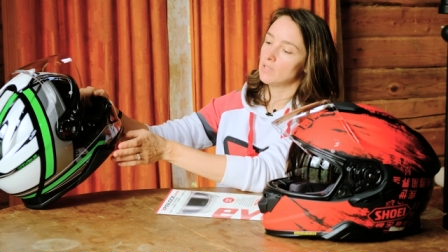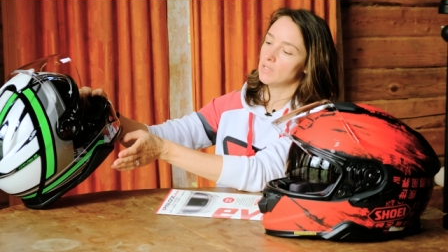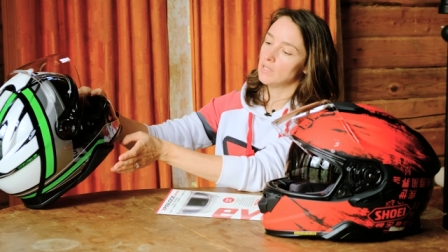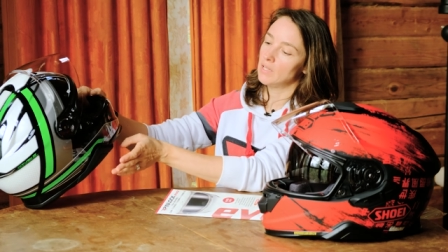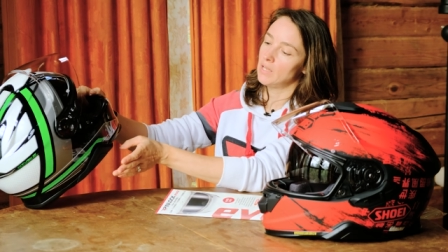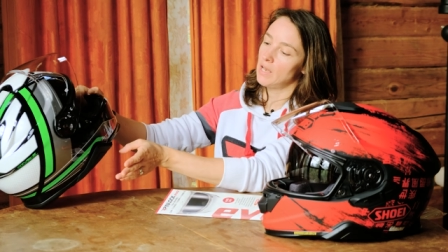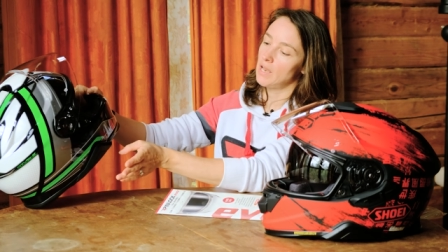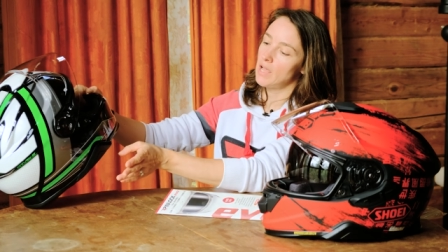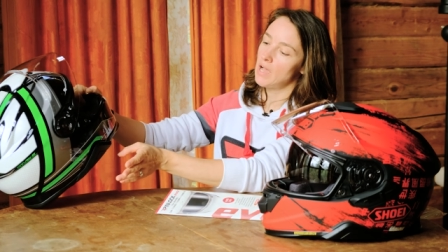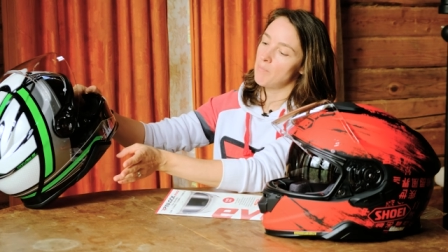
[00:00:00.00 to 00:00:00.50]

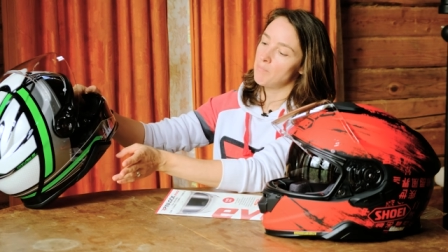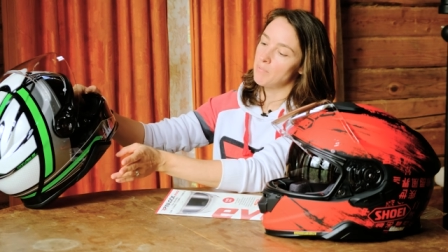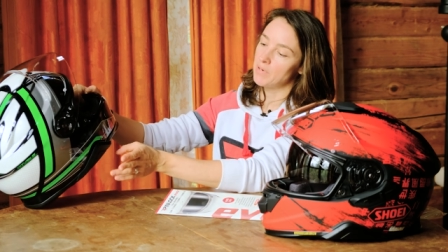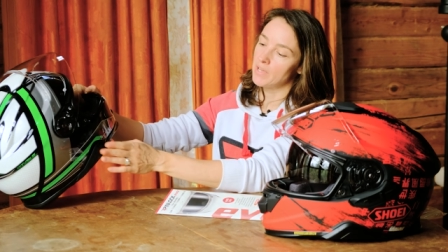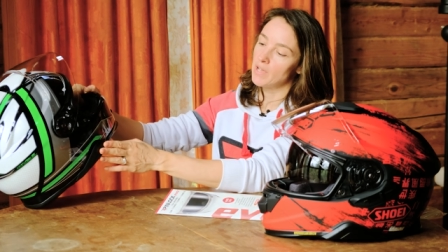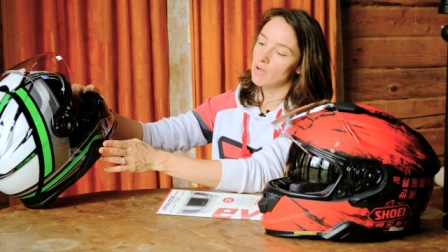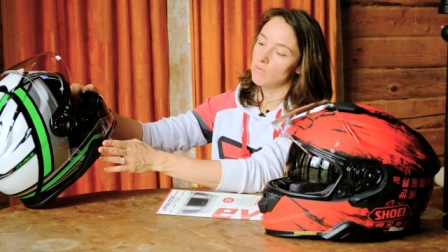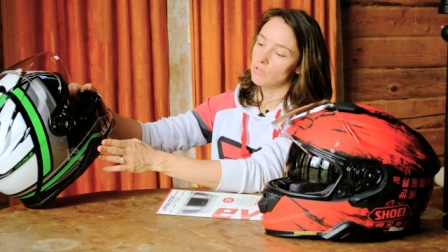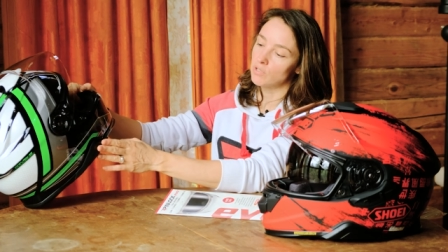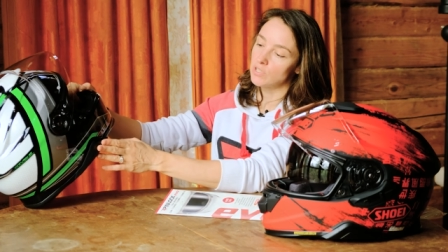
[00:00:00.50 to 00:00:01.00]
для
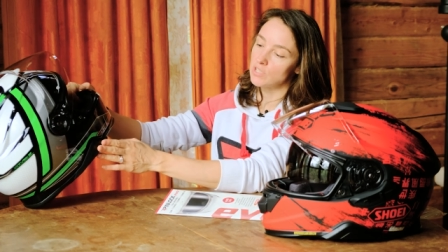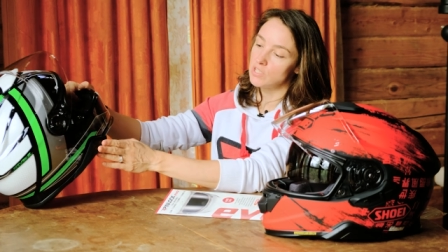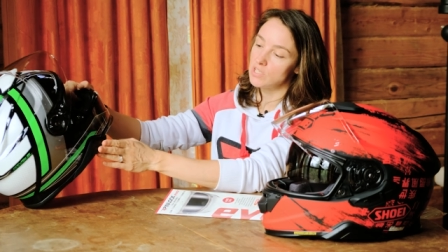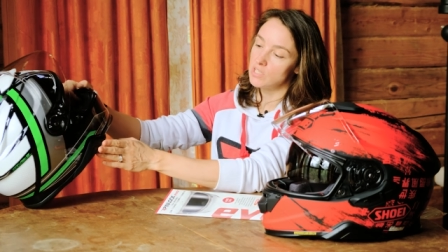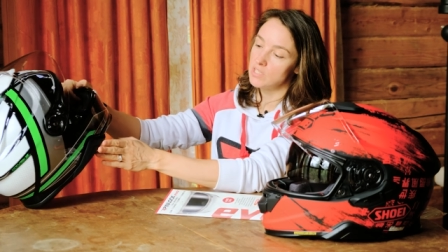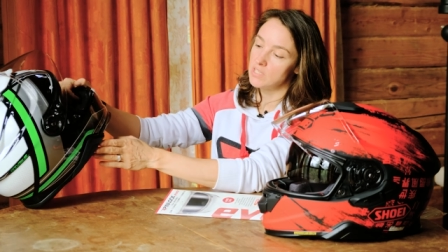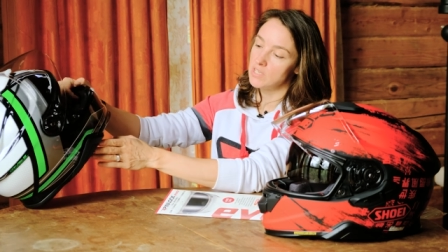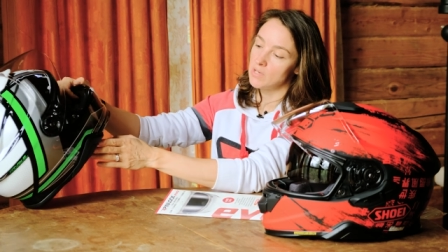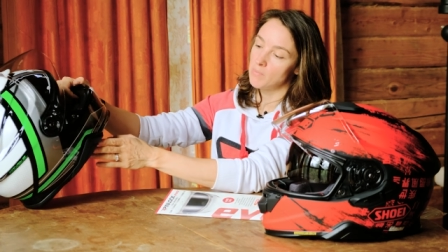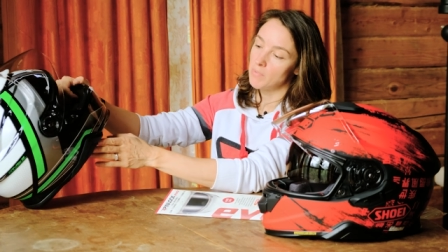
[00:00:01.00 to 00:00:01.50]
переговорной
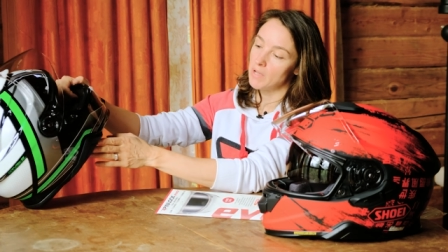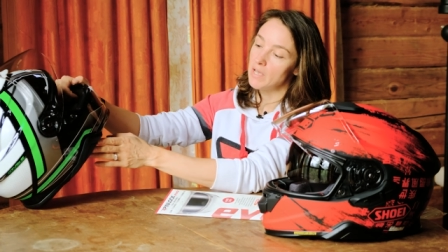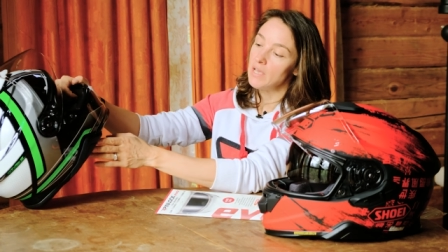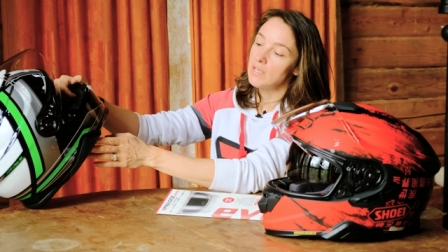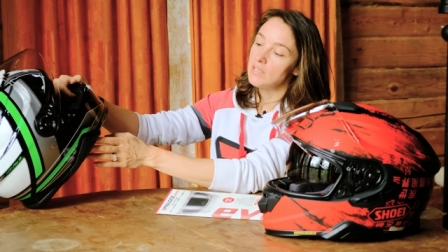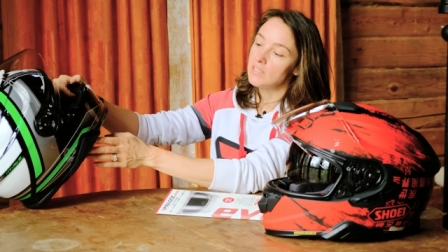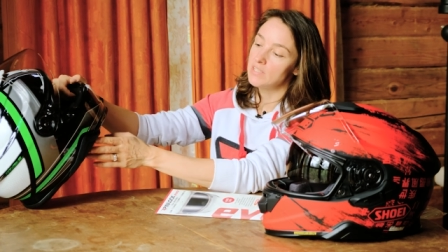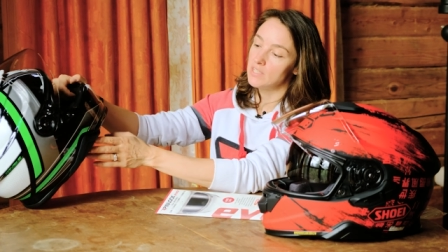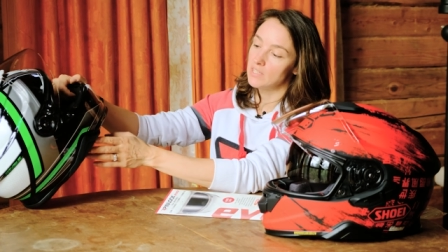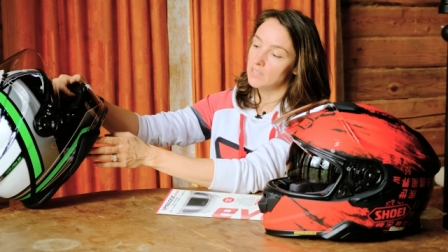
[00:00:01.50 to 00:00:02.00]
системы
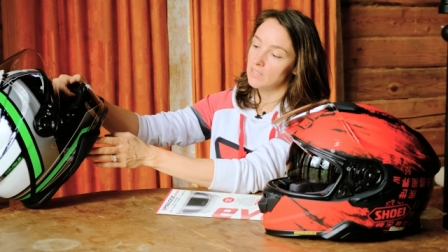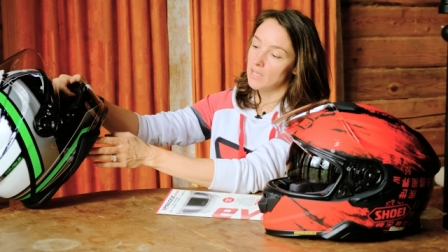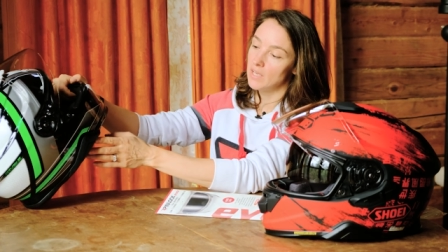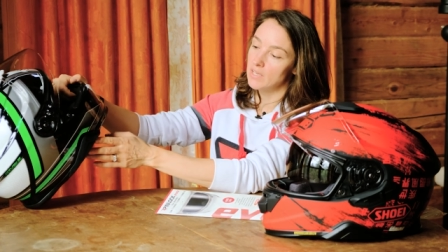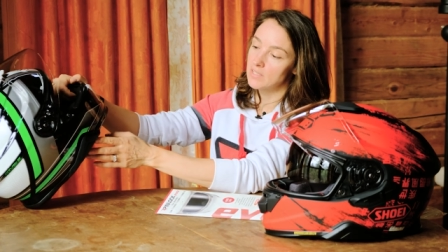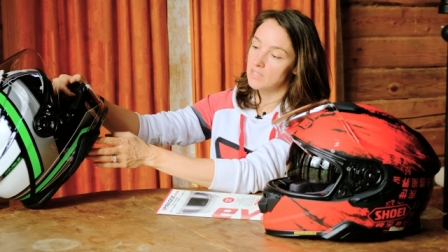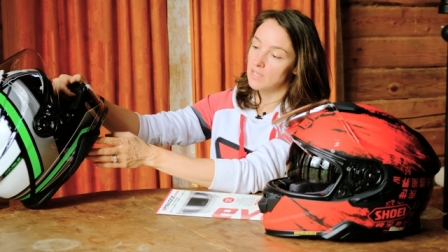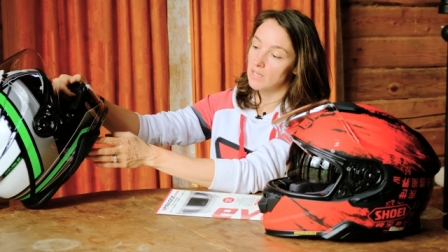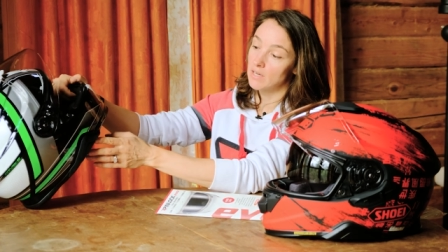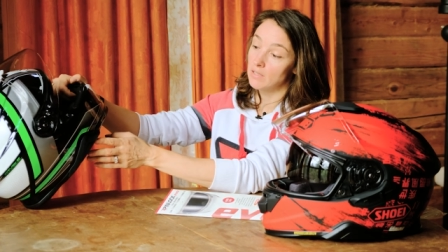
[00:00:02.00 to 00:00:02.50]
Sena
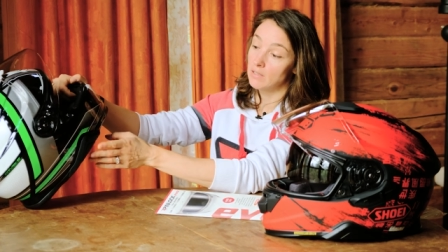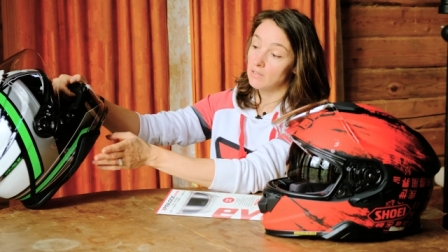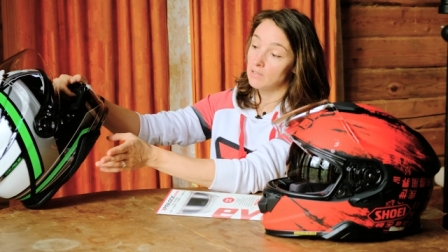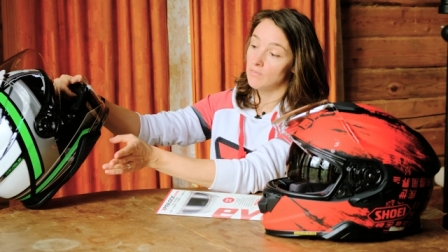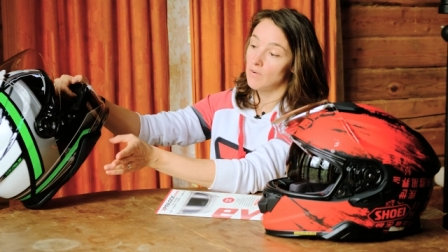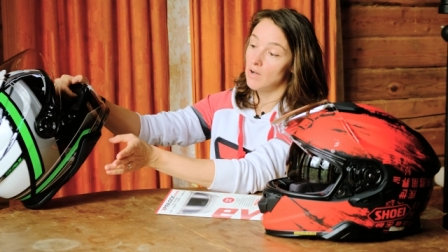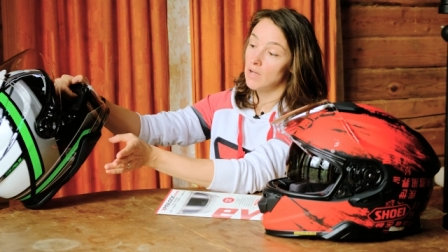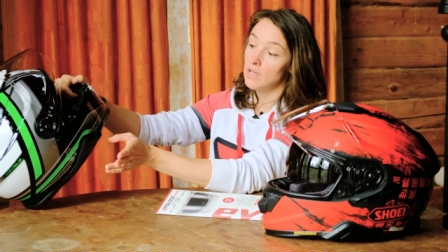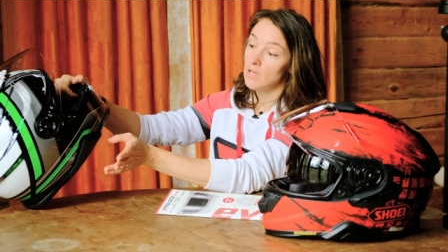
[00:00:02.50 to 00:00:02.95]
SRL2.